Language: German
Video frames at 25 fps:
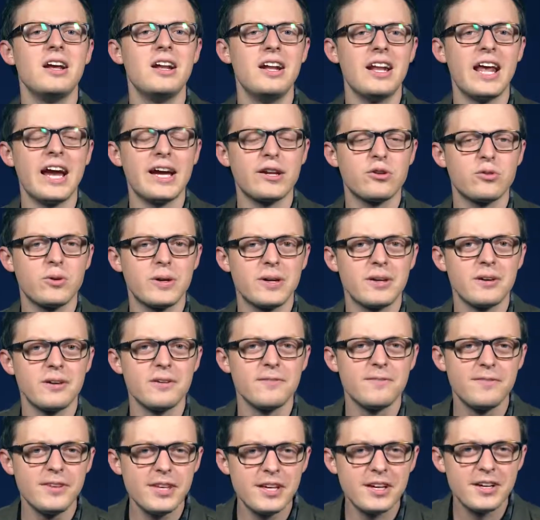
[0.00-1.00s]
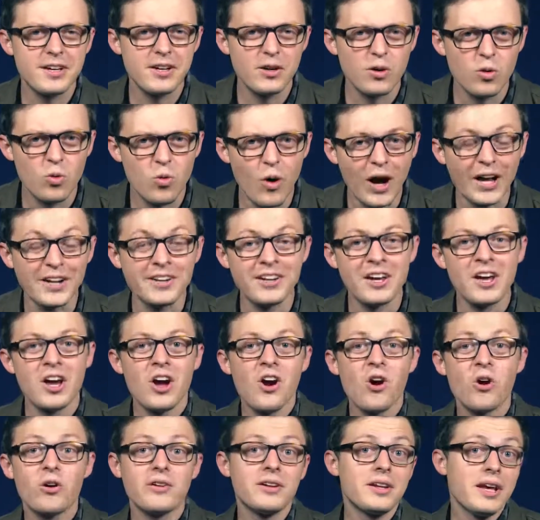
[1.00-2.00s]
Electrical Vehicle One
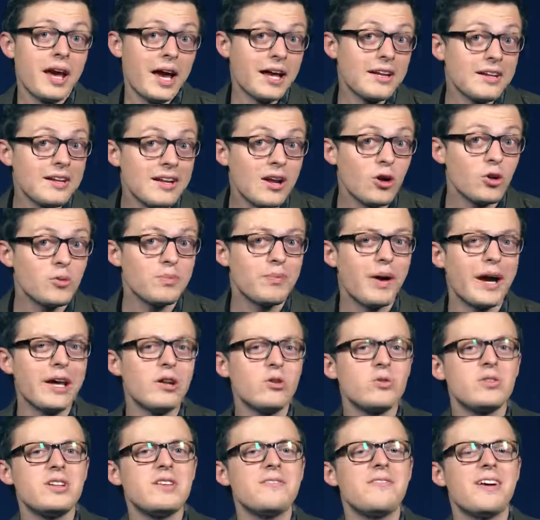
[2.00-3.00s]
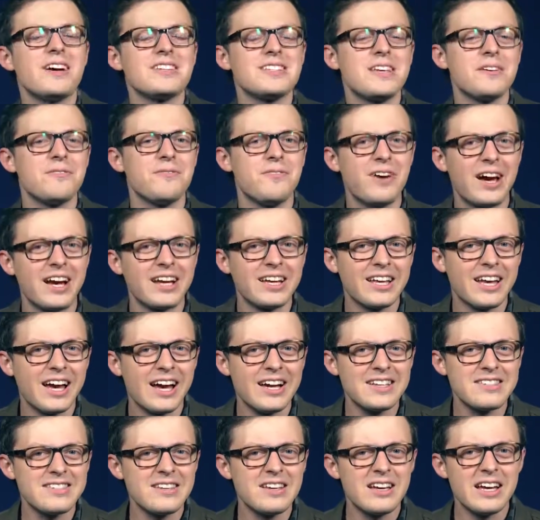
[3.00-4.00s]
und hätte laut Meinung diverser
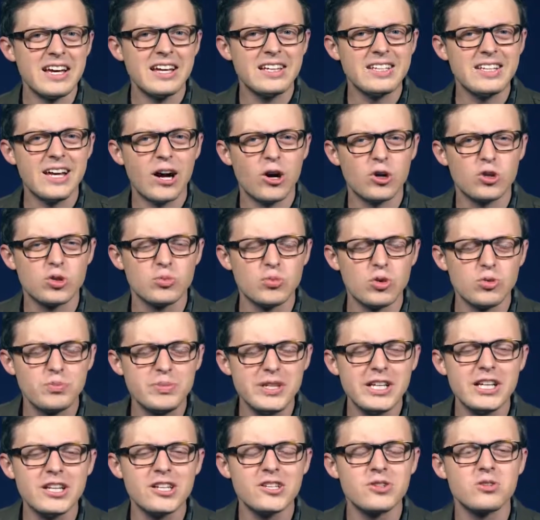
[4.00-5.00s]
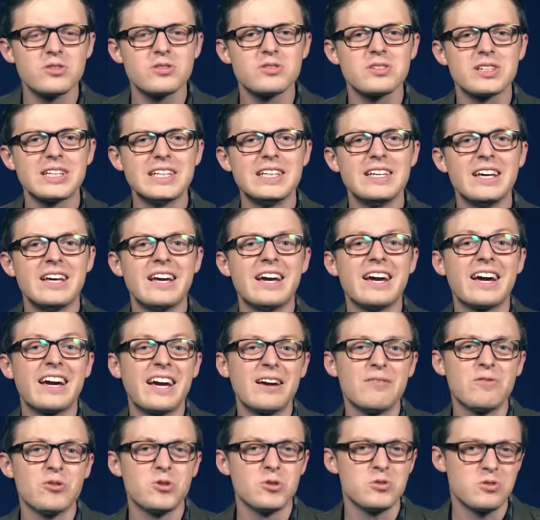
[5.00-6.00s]
Fachkreise die Automobilindustrie
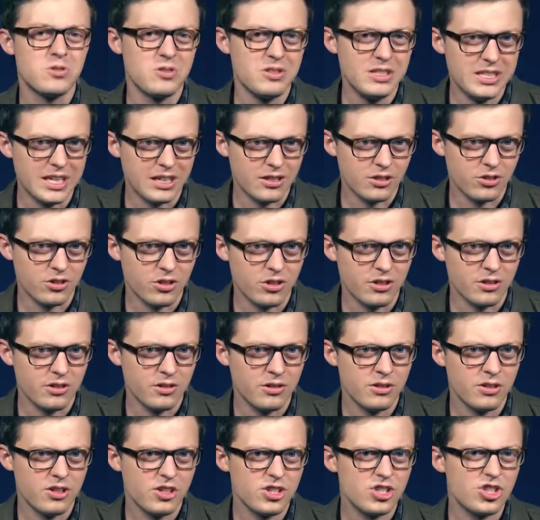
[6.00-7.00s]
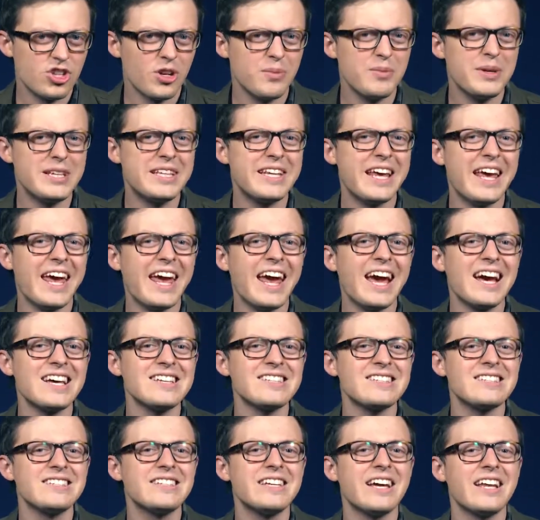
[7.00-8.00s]
revolutionieren können. Schon mit der
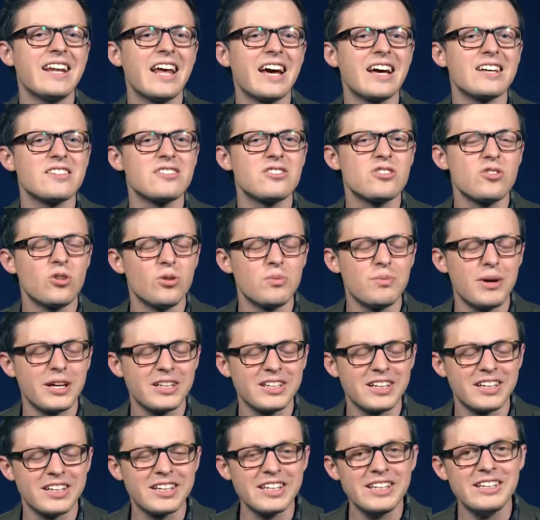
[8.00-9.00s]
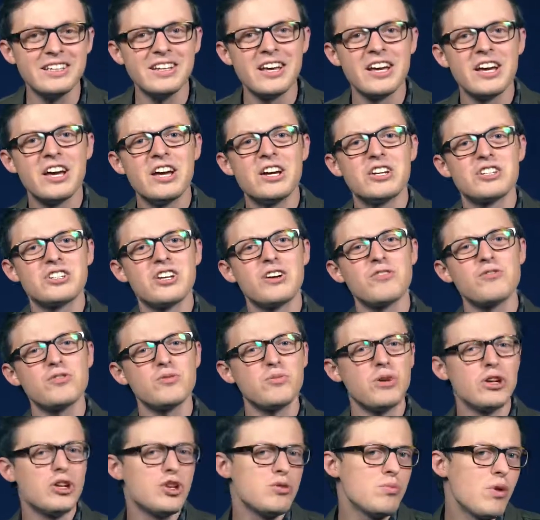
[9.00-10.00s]
ersten Generation Batterien schaffte
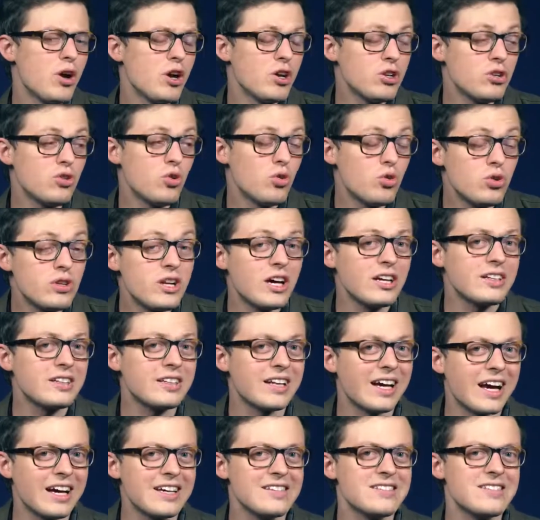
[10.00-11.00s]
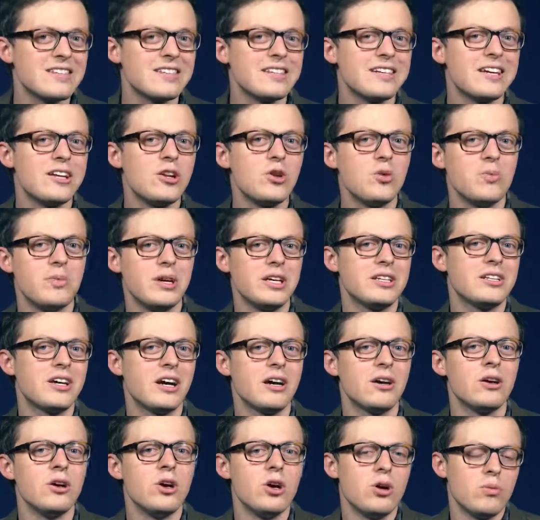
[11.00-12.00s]
man immerhin 130
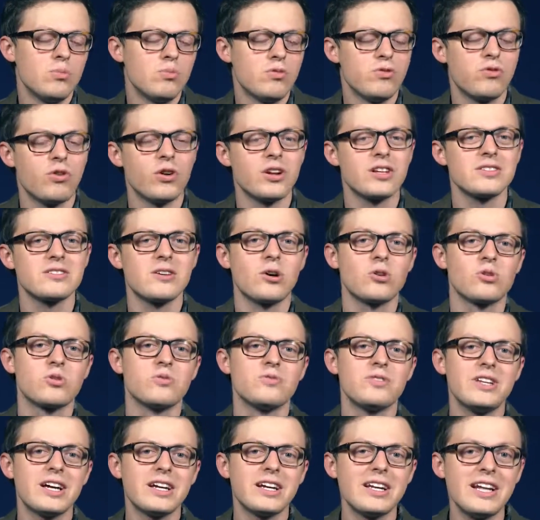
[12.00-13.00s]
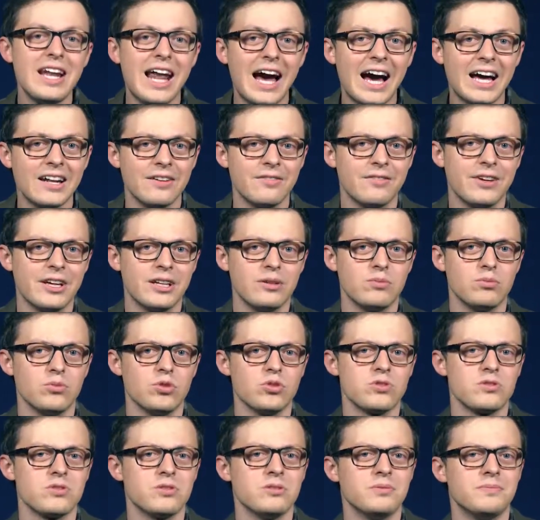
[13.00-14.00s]
Kilometer, bevor das Auto wieder geladen werden
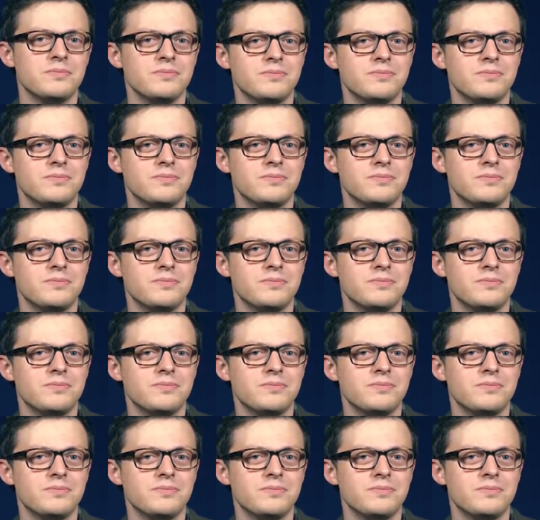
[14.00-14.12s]
musste.